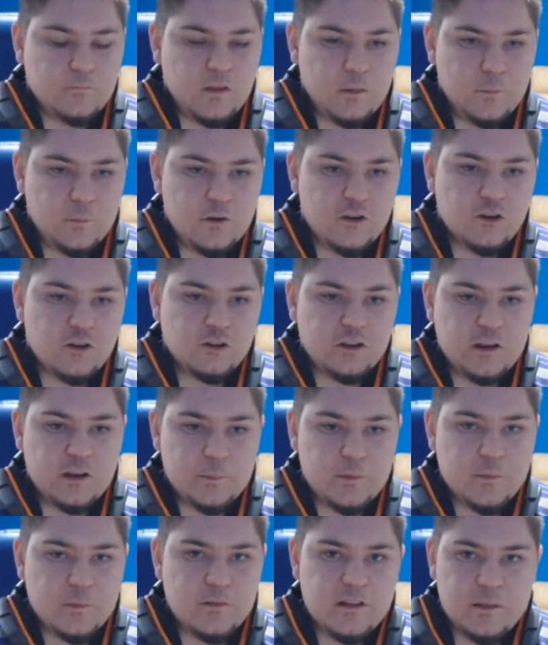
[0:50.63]
mi ricordo che i
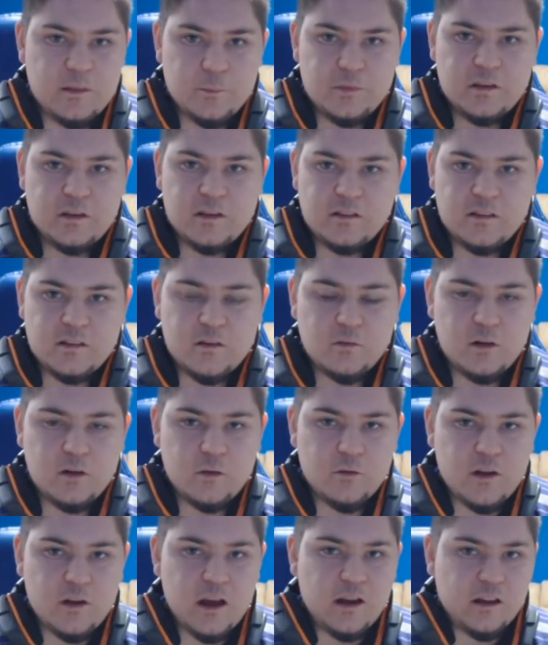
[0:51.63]
primi tempi che andavo a
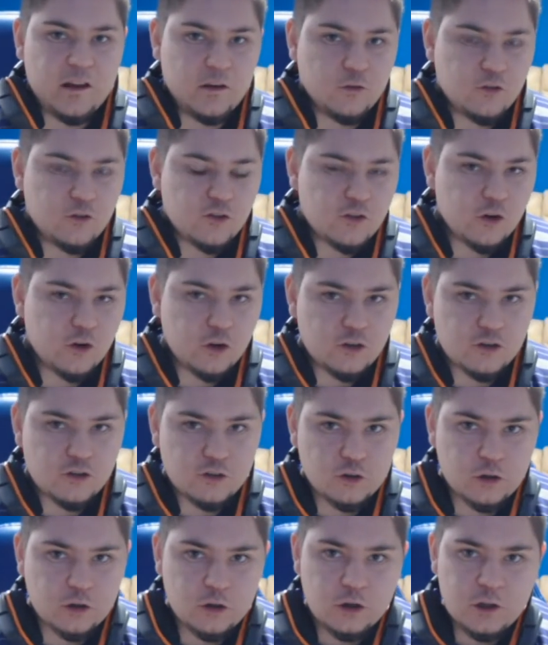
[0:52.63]
lavorare l'anno
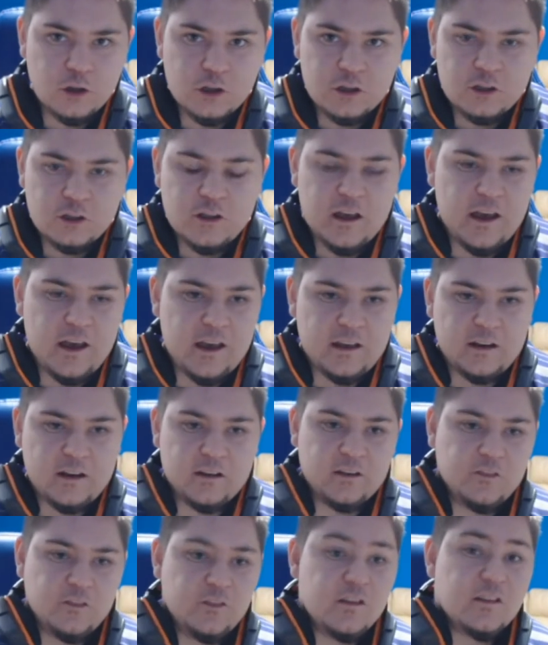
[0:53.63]
scorso era
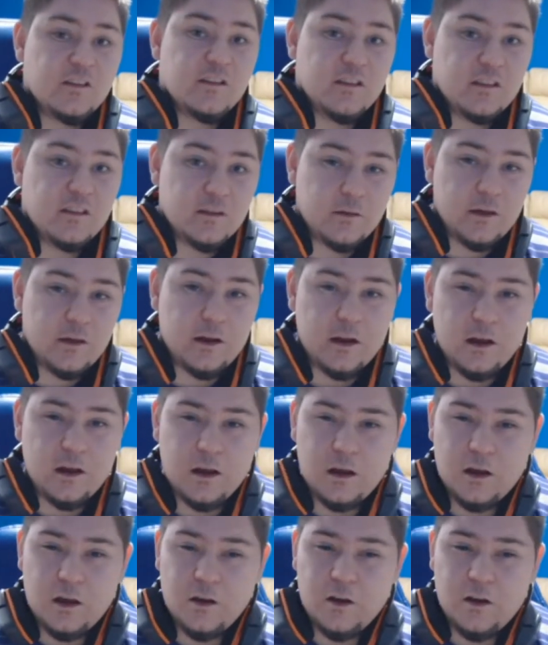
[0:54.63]
nel fine settimana,
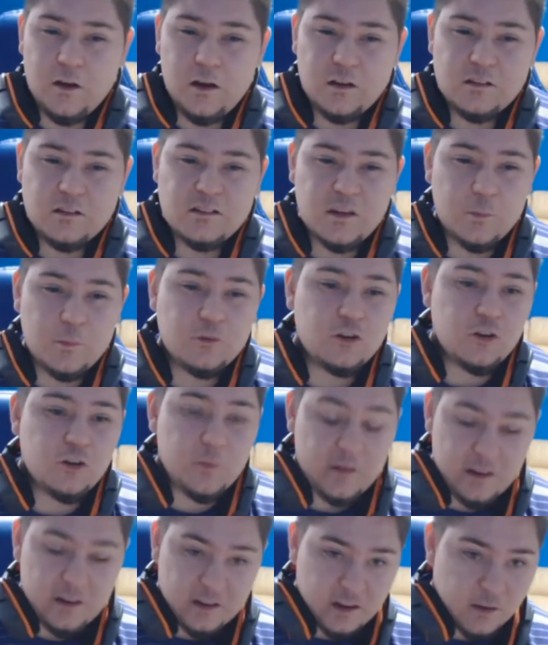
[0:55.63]
era sabato
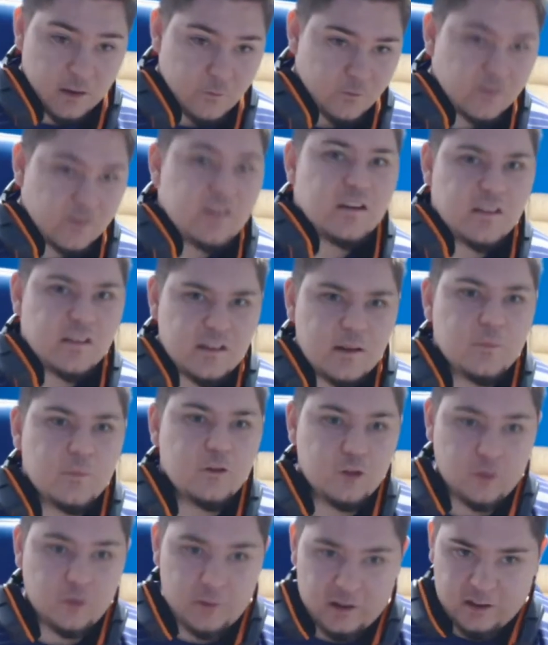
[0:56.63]
domenica, venerdì, sabato
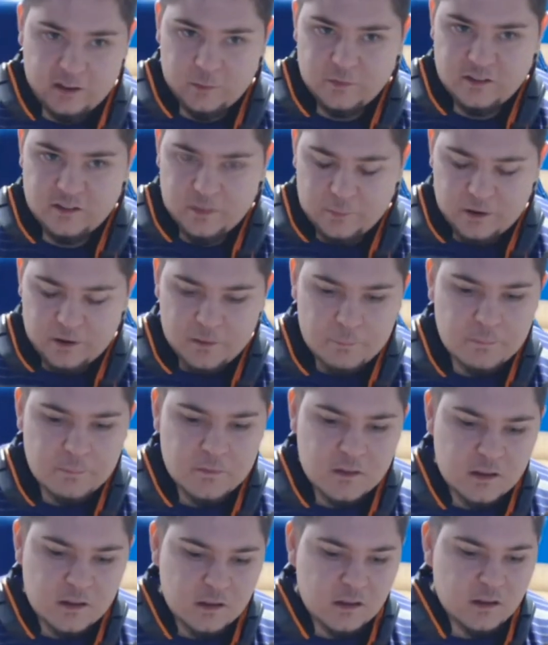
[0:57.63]
domenica mi sembra
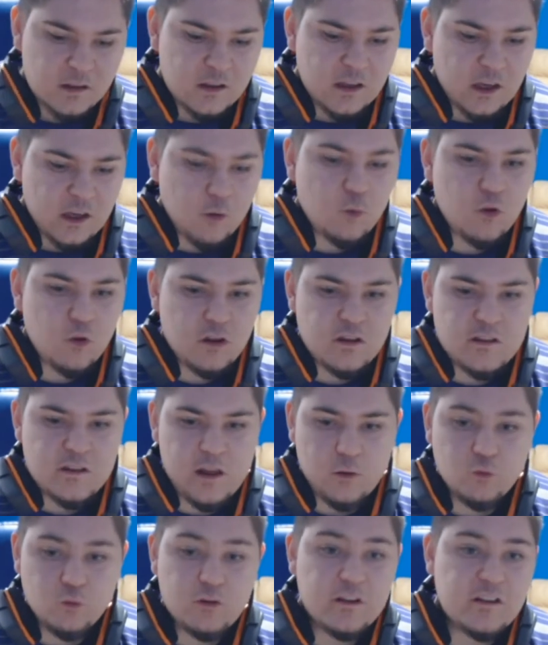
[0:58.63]
e quindi da
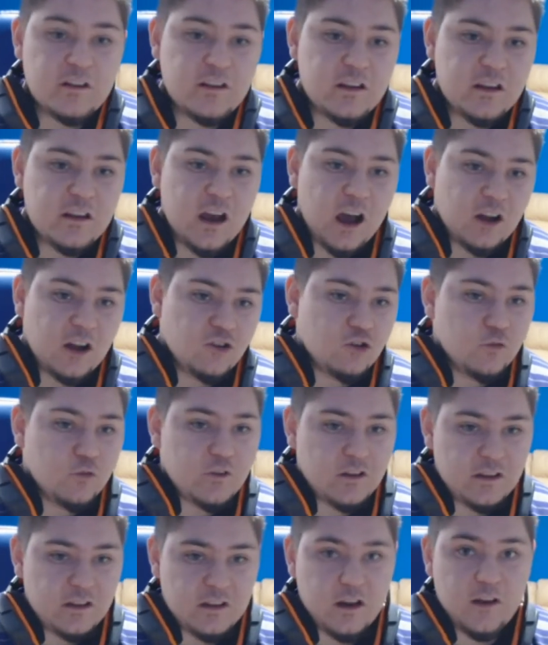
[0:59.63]
lunedì al
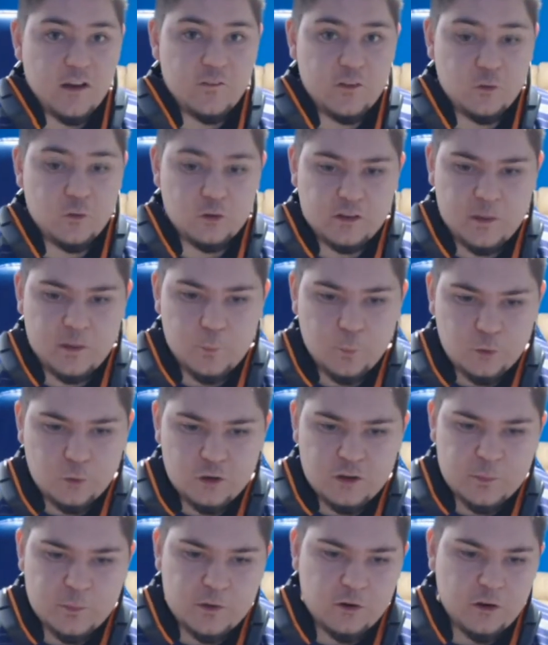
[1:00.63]
giovedì avevo tempo
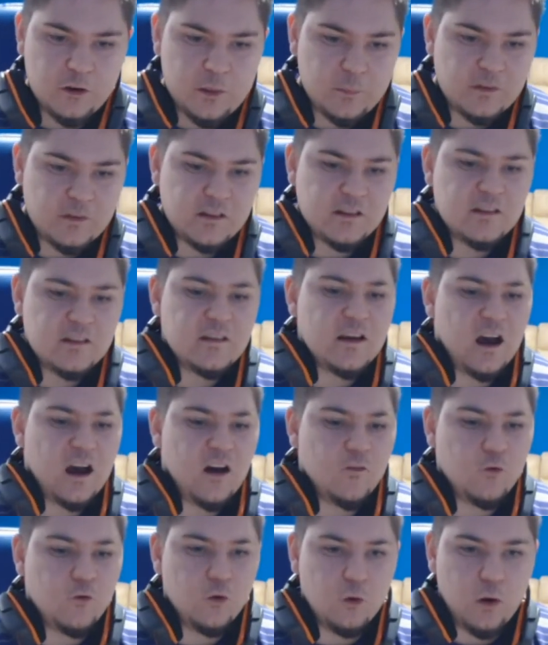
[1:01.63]
libero e mi
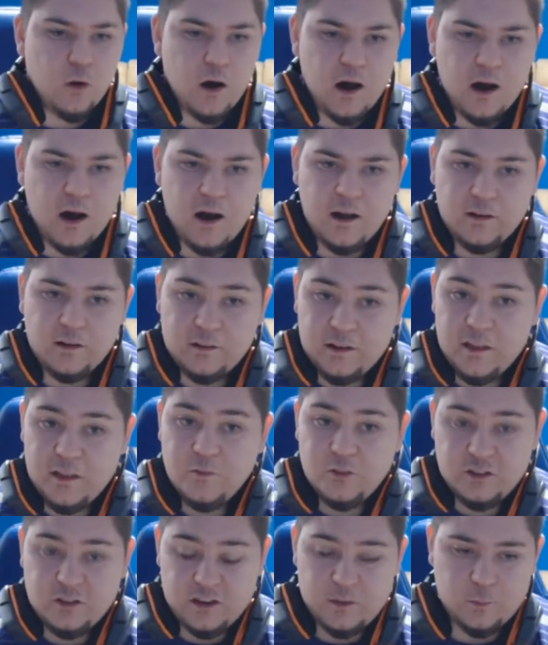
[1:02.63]
dedicavo alle live
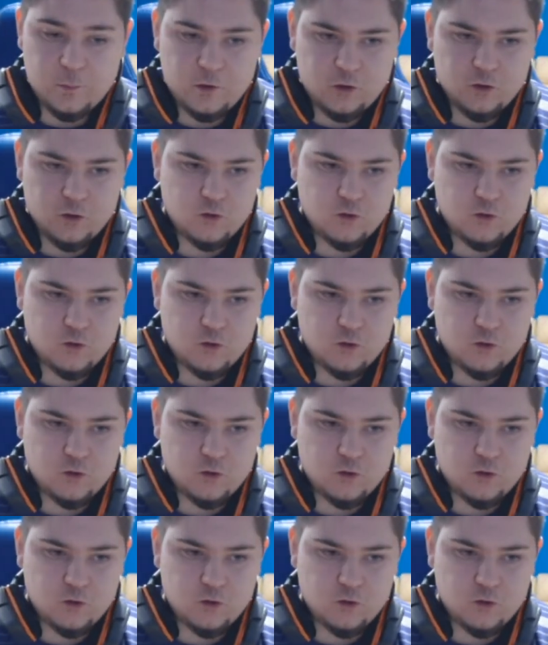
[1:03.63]
streaming